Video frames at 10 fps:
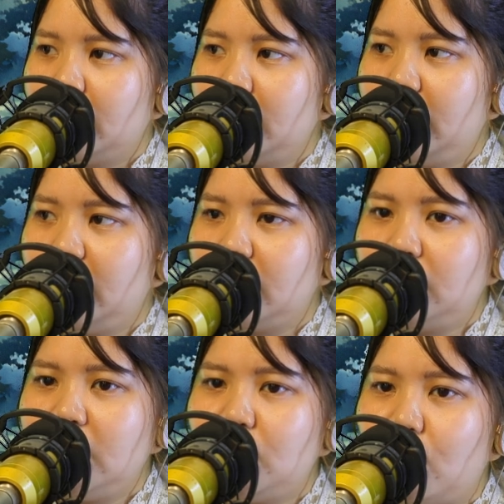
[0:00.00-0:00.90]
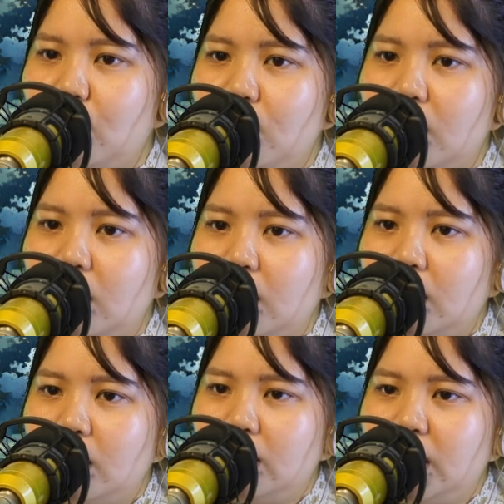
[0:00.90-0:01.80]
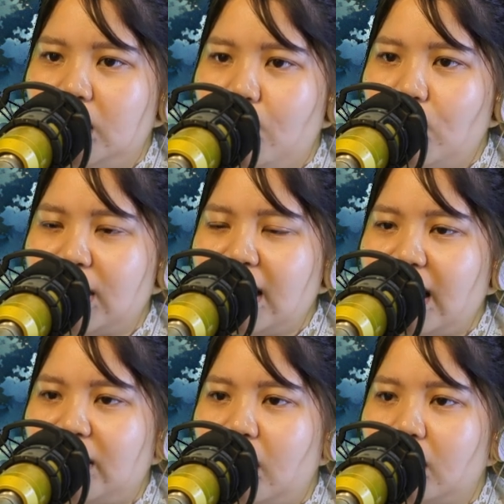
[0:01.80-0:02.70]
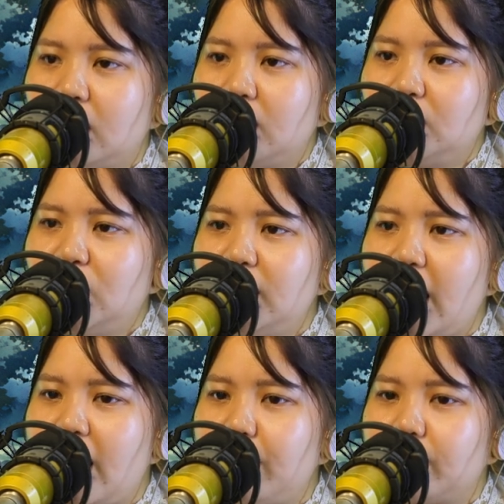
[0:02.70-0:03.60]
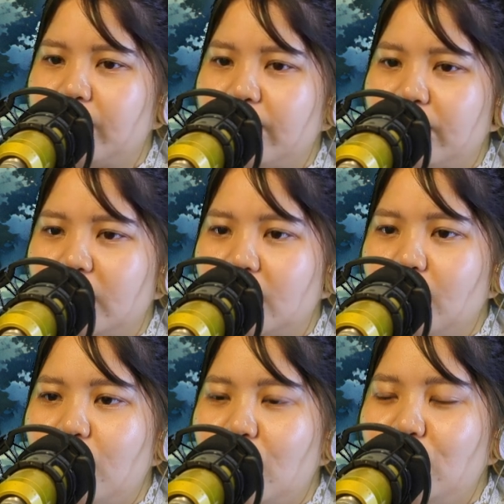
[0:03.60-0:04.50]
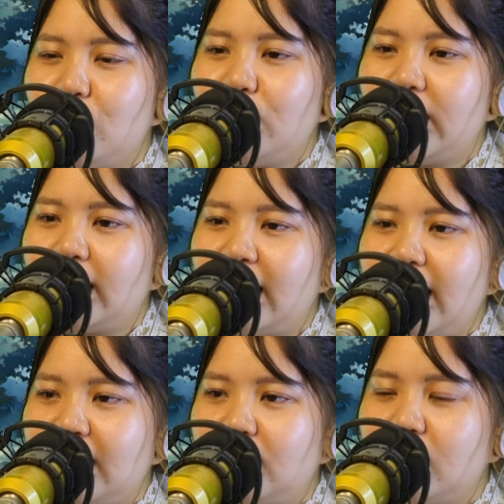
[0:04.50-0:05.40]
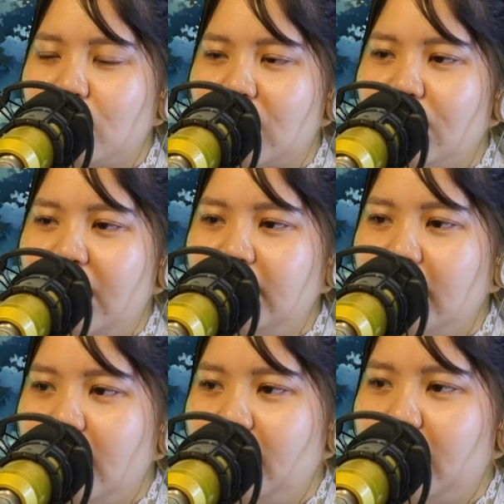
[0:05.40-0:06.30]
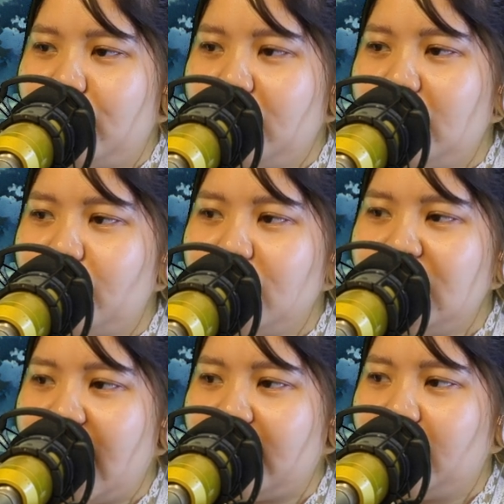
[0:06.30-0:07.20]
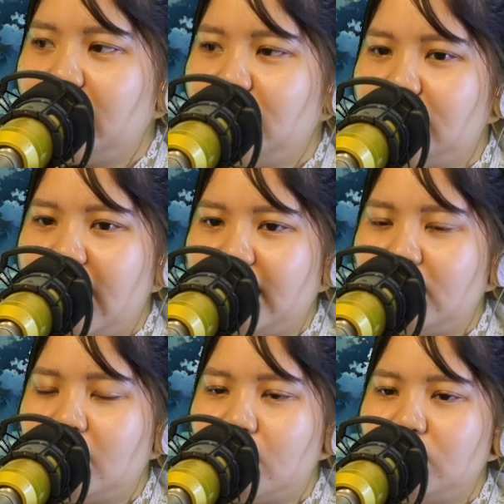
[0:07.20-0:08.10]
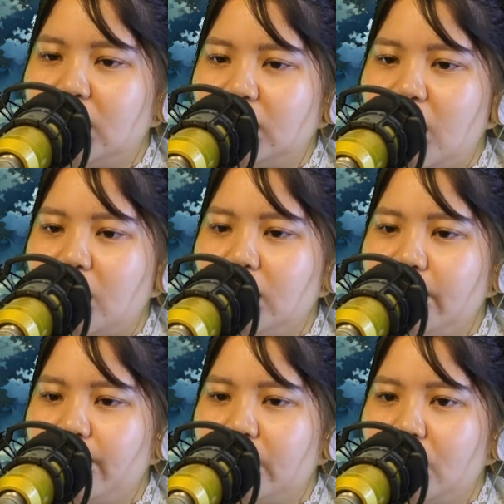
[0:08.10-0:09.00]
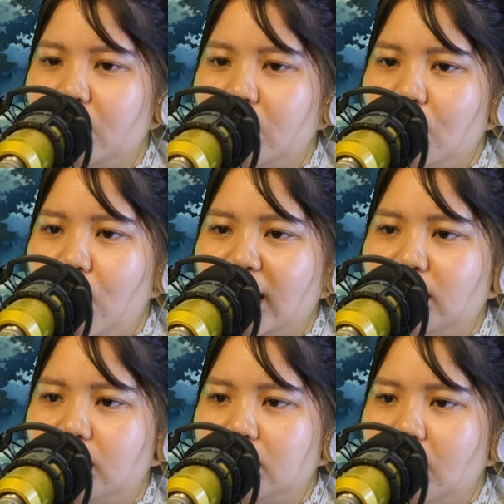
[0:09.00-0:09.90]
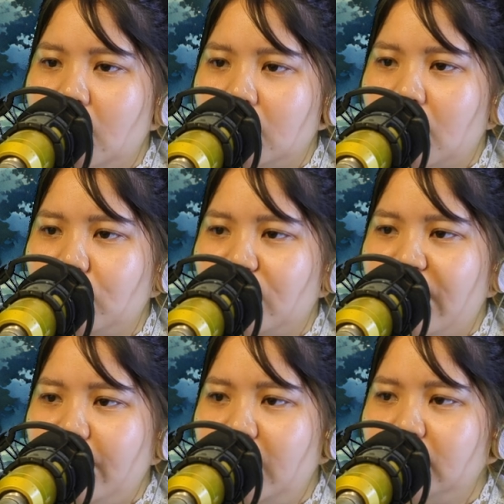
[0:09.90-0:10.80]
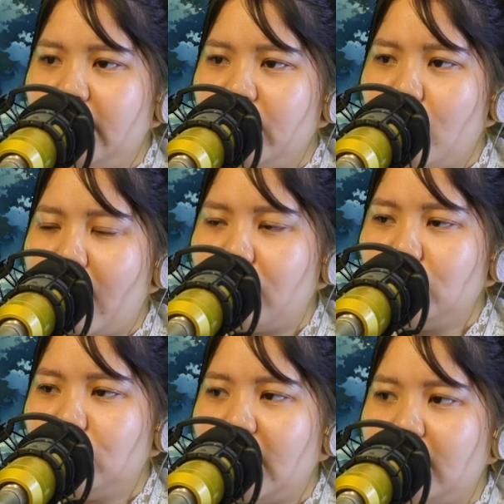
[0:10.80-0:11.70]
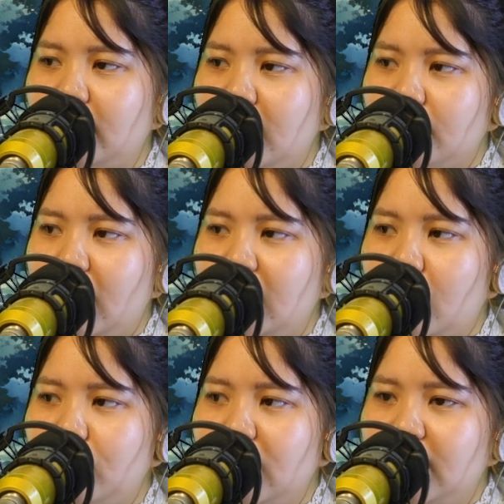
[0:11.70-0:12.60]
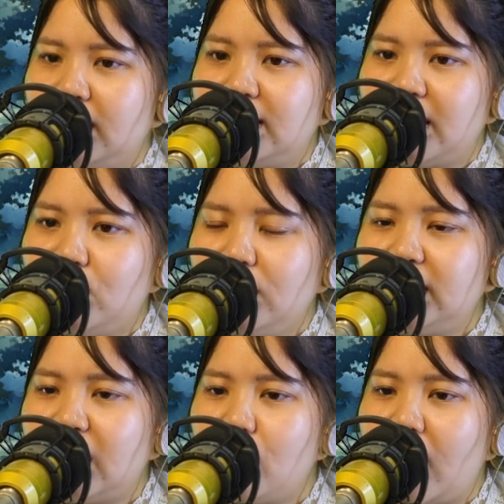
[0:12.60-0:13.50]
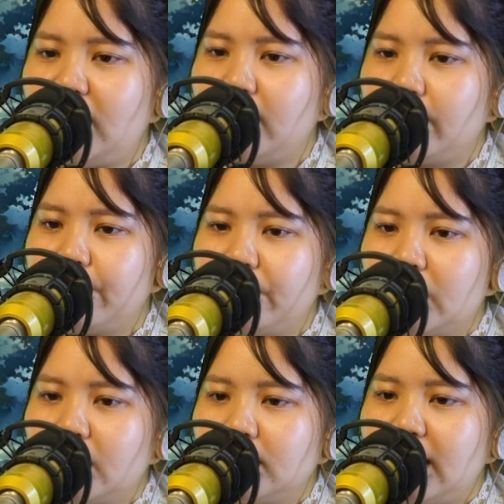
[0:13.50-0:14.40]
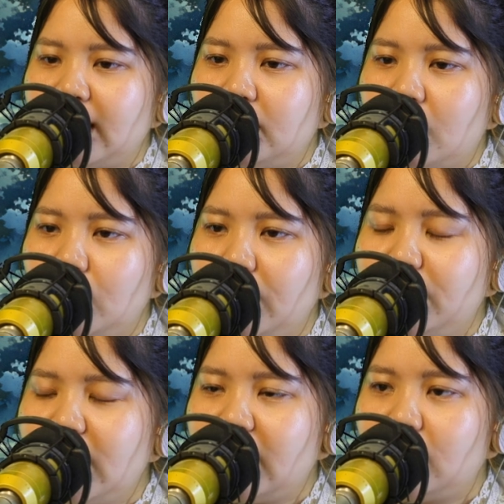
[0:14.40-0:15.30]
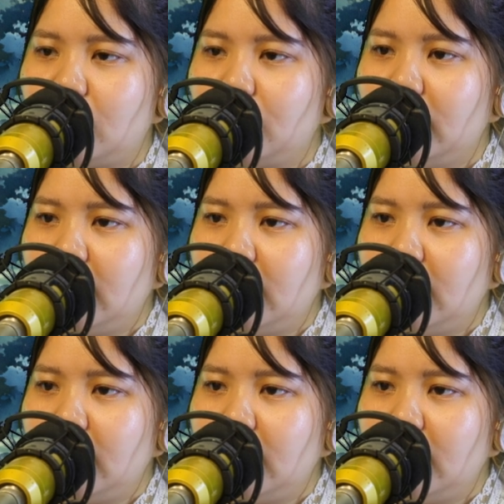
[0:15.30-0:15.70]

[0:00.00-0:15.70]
"Vì nữ thí chủ, vì nữ Bồ Tát này thật xinh đẹp." Mộ Dung Nguyệt nghe Đại Tư Không kêu lên, lập tức dừng bước lại. Trần Đại Tư Không nói: "Hòa thượng, không cho phép lớn tiếng u gạo ở chỗ này, bằng không thì sẽ đuổi ngươi ra ngoài." Đại Tư Không lập tức lắc đầu,